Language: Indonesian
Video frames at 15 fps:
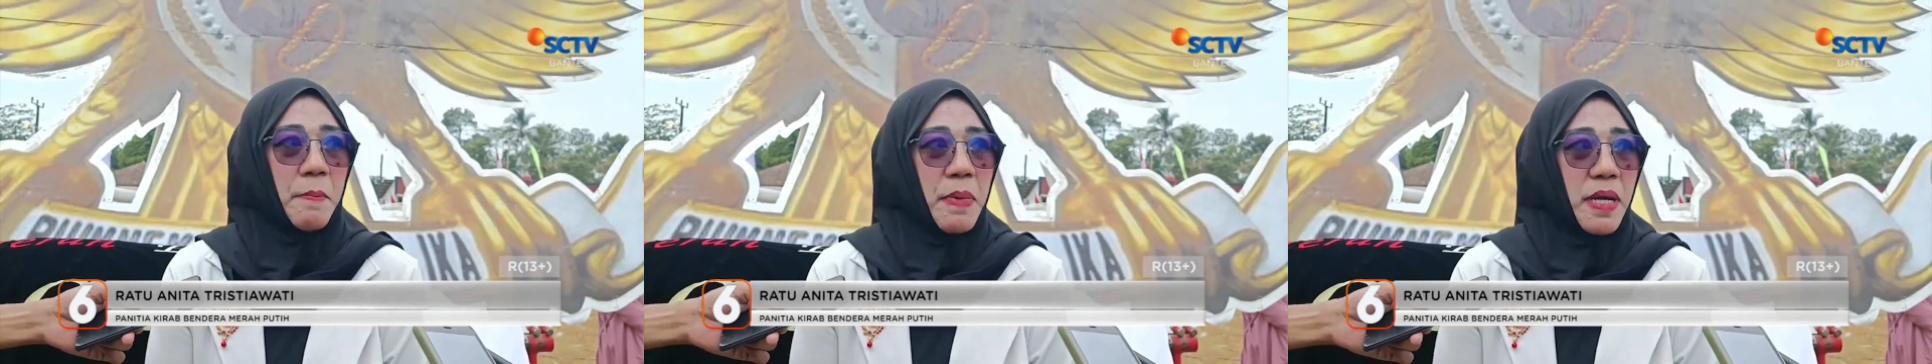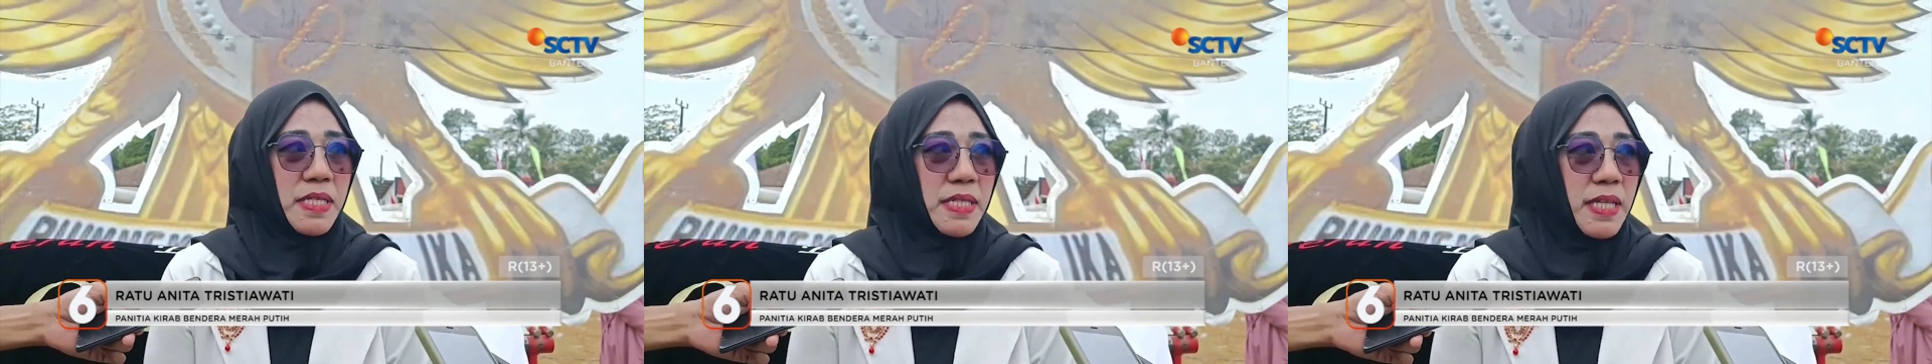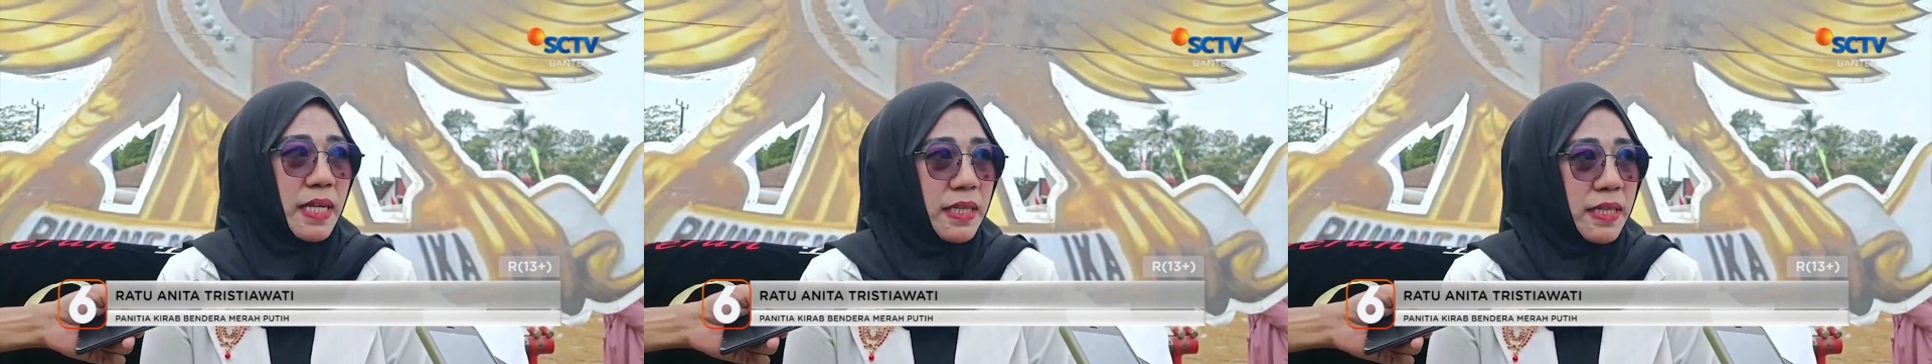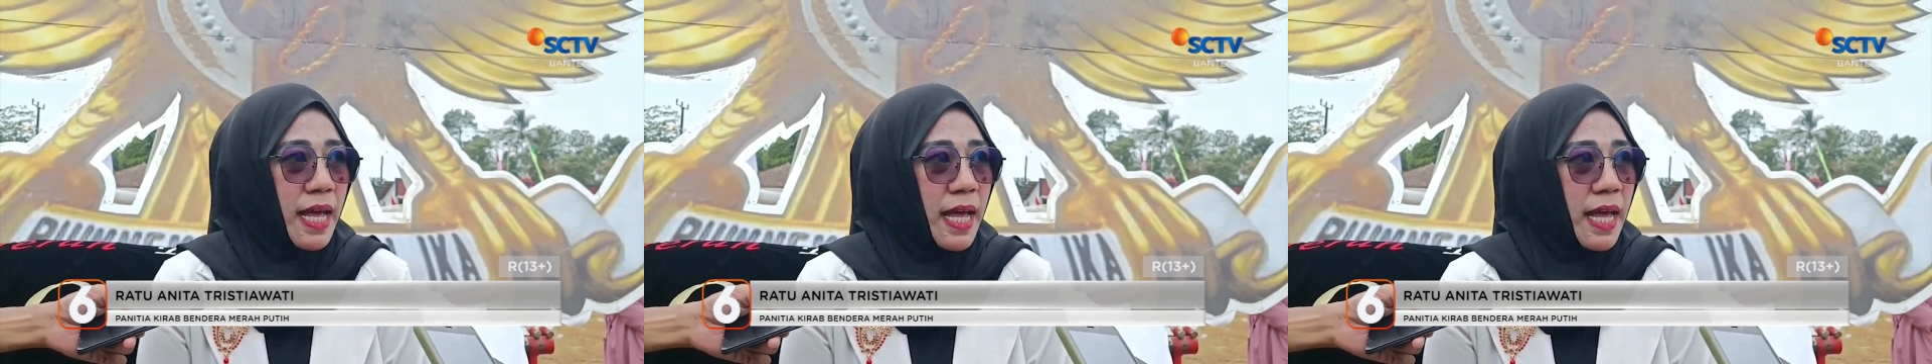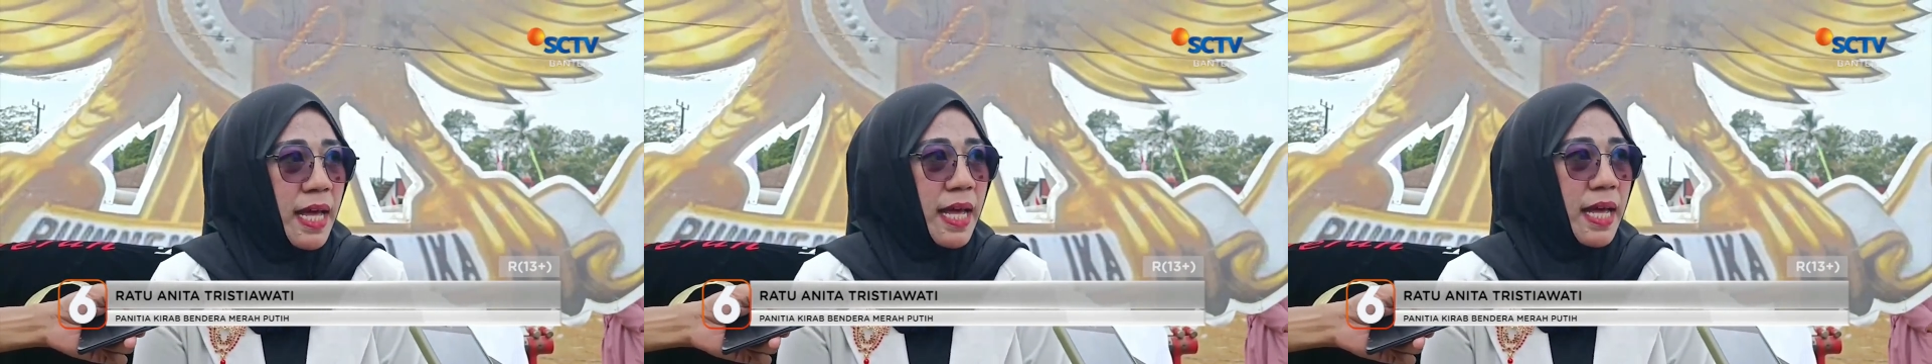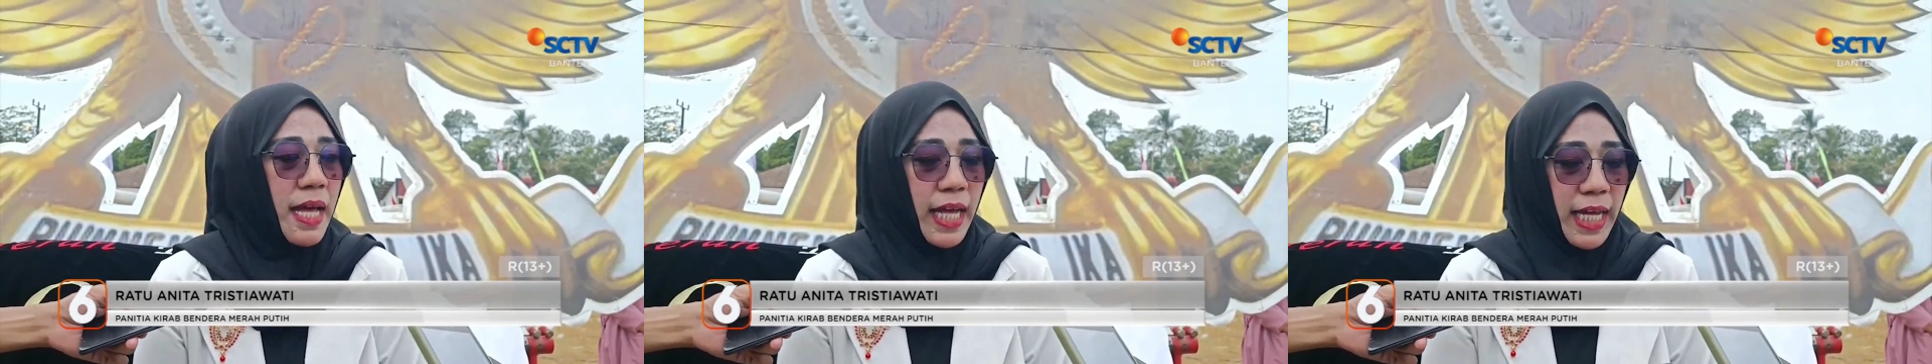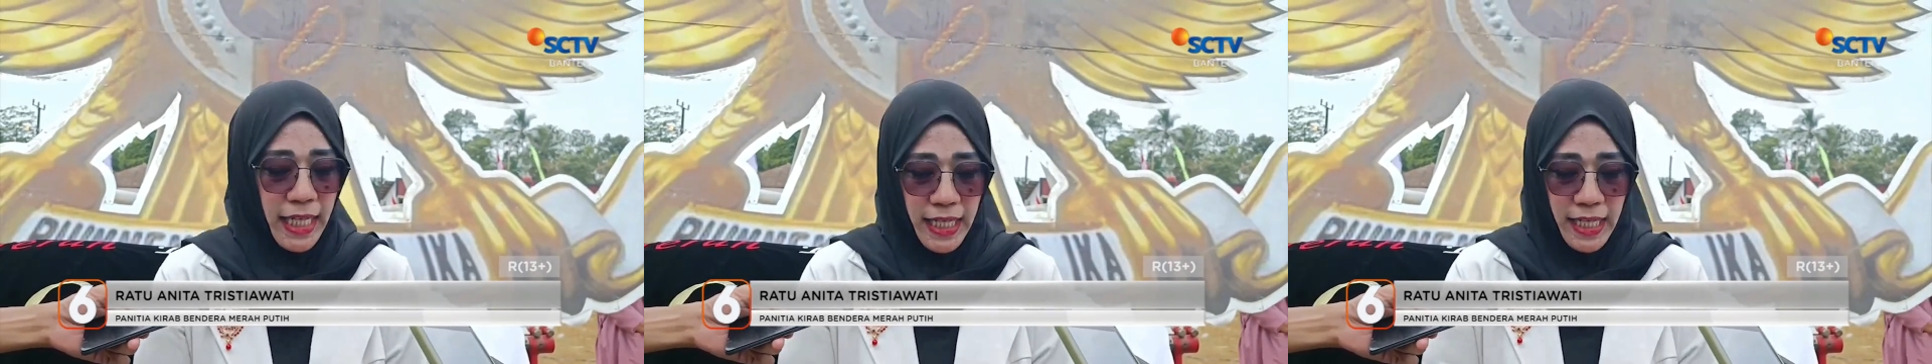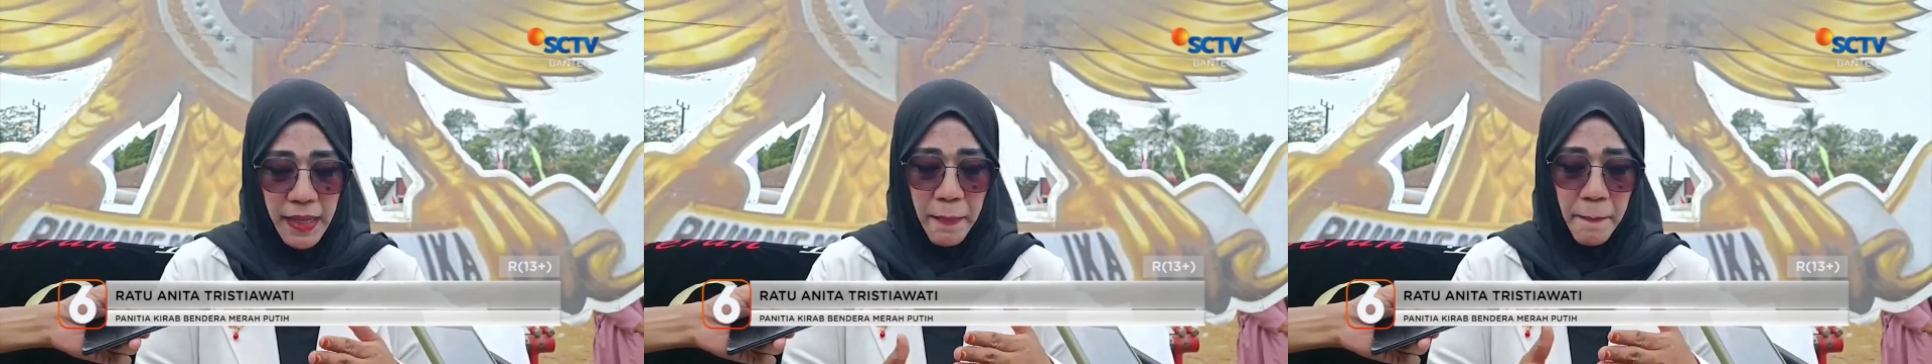berserta eh,